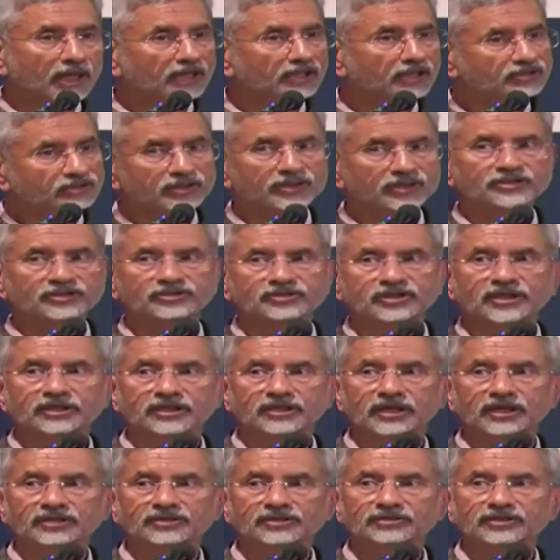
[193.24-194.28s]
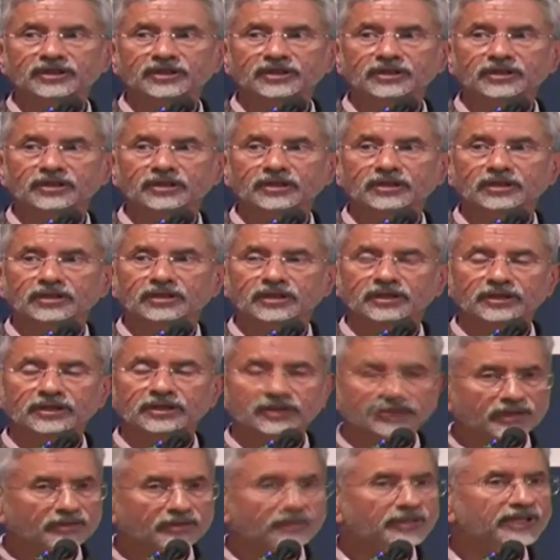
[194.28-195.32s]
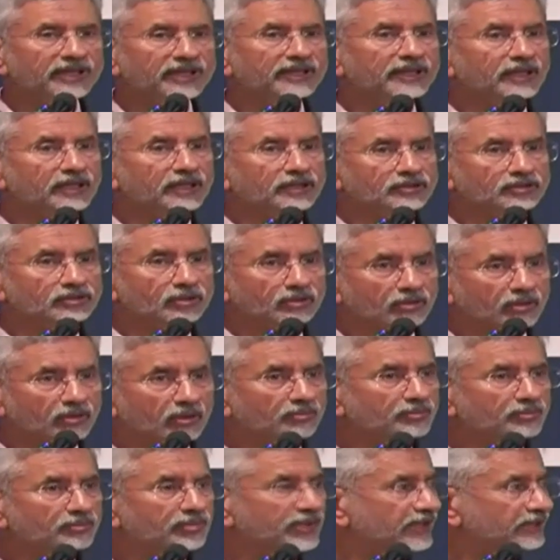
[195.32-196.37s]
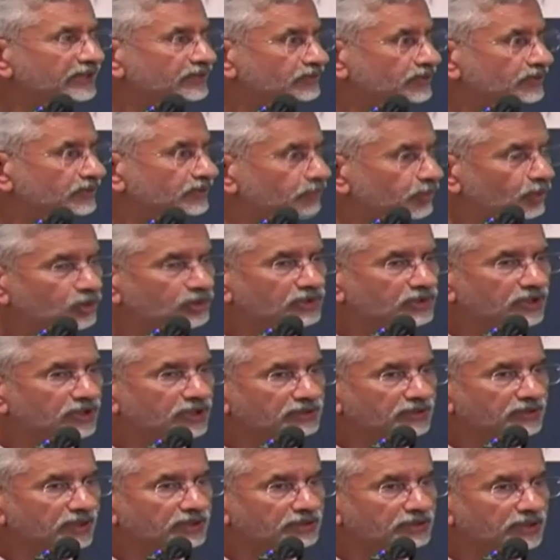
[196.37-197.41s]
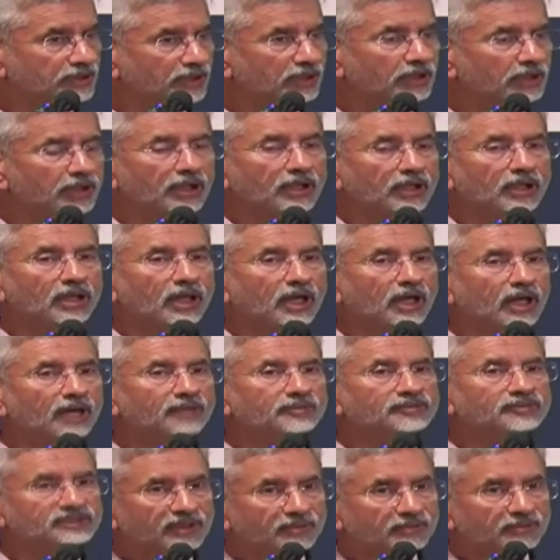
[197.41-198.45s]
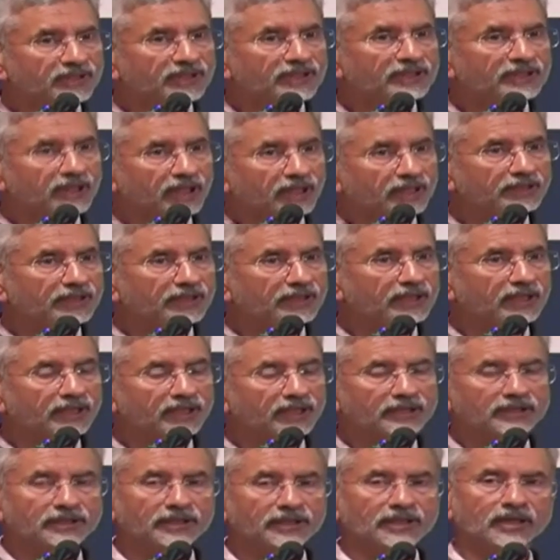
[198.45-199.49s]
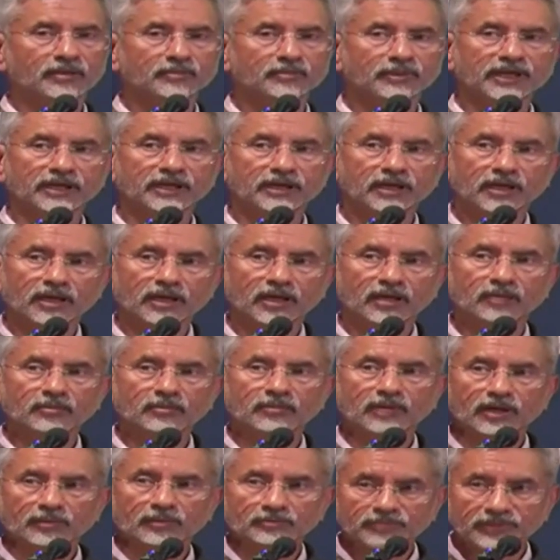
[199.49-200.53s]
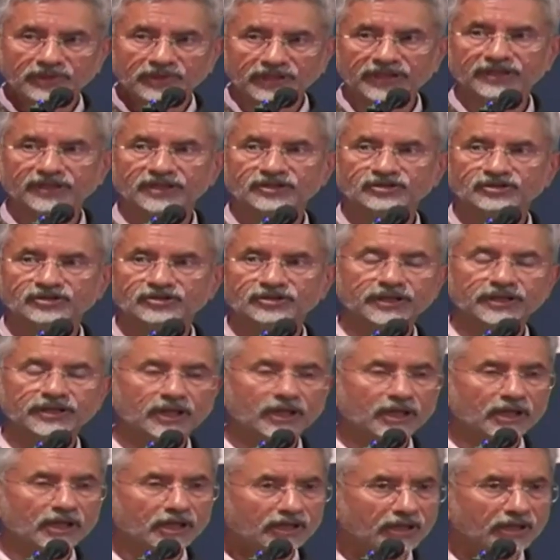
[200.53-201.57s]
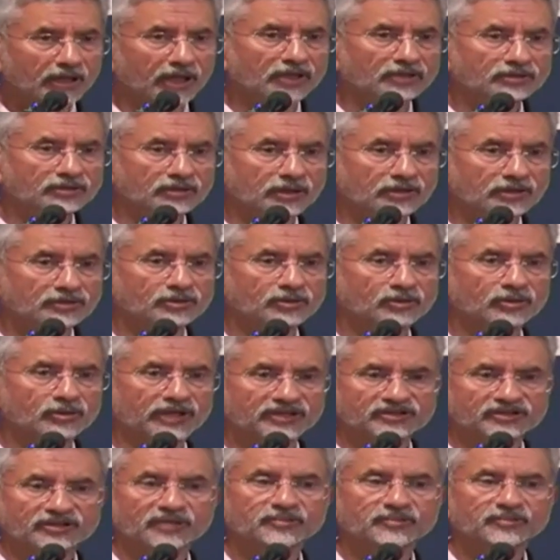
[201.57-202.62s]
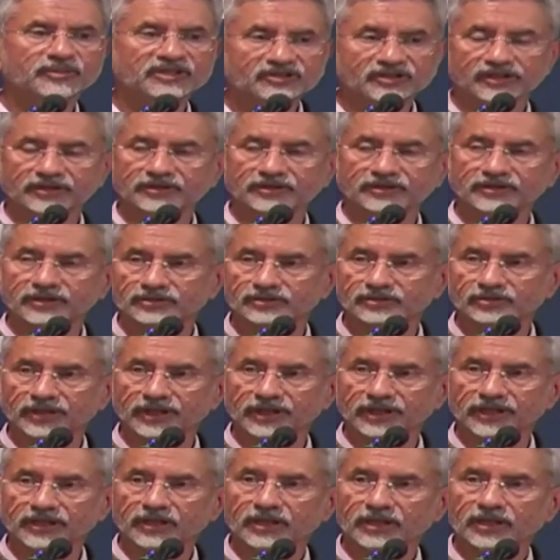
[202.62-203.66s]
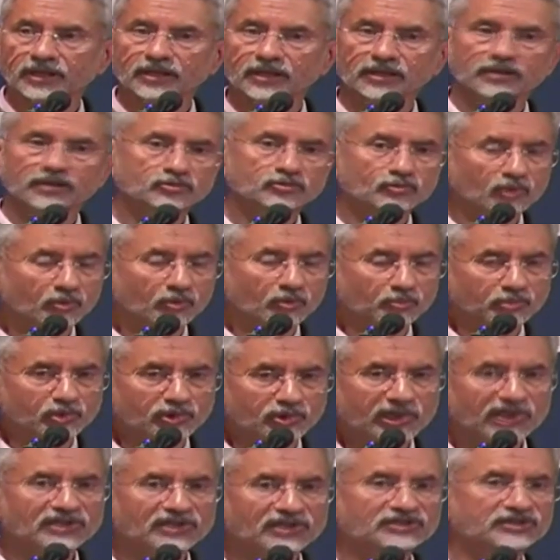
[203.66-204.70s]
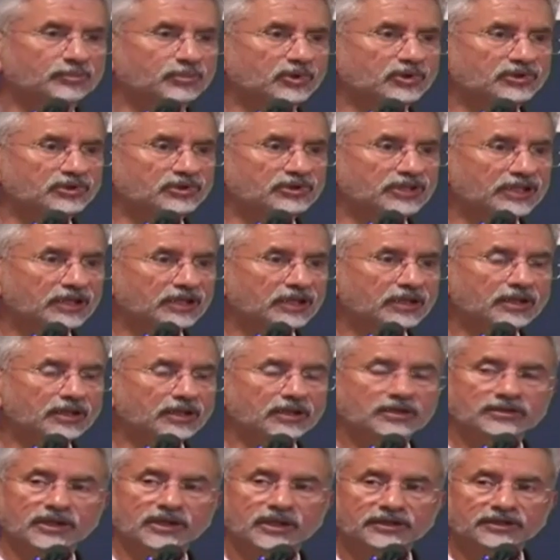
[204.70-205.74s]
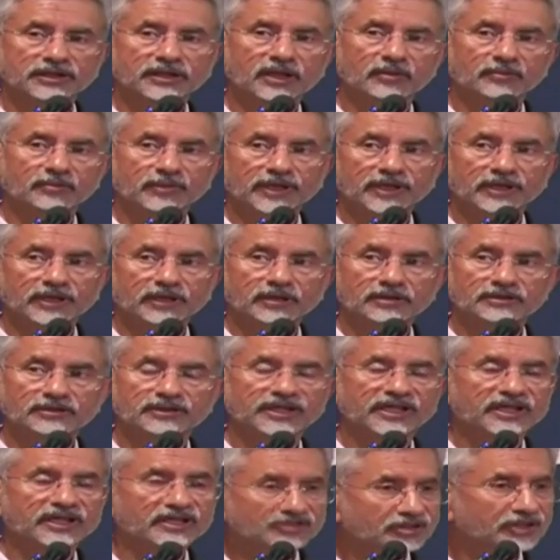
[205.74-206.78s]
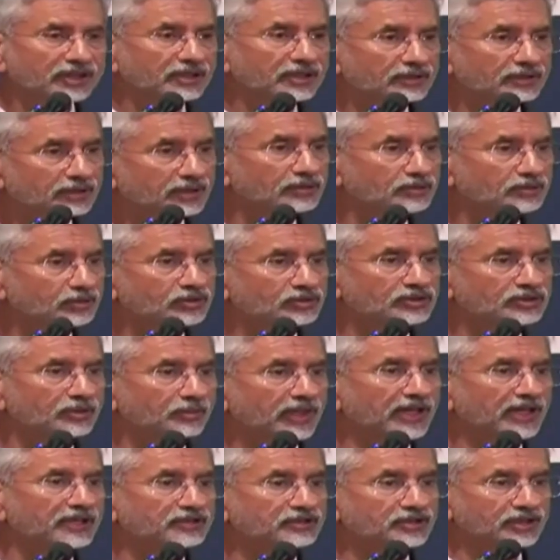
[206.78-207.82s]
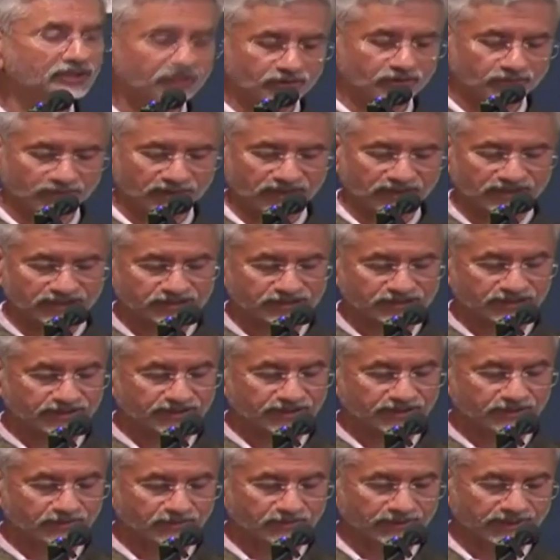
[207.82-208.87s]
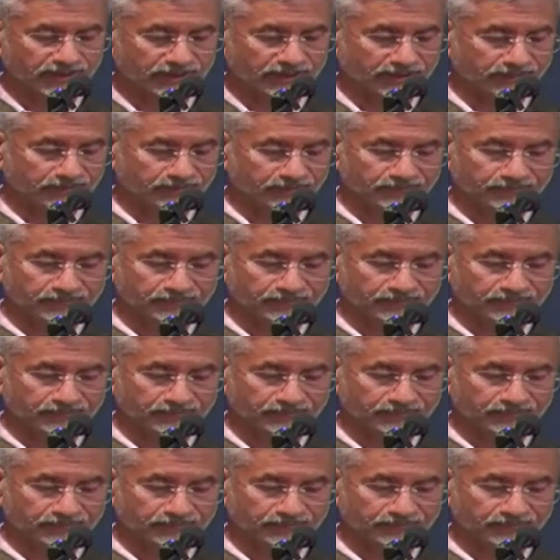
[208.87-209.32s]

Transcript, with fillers: खासकर चाइना से इंटरमीडिएट्स और कंपोनेंट्स इंपोर्ट करता था अब समय आ गया है कि हमें हम अपनी इंडस्ट्री खासकर जो एसएमई सेक्टर e जो है इसको पूरा सपोर्ट दें ताकि हमें देश के अंदर जो सप्लाई चेन जो बननी चाहिए वो बने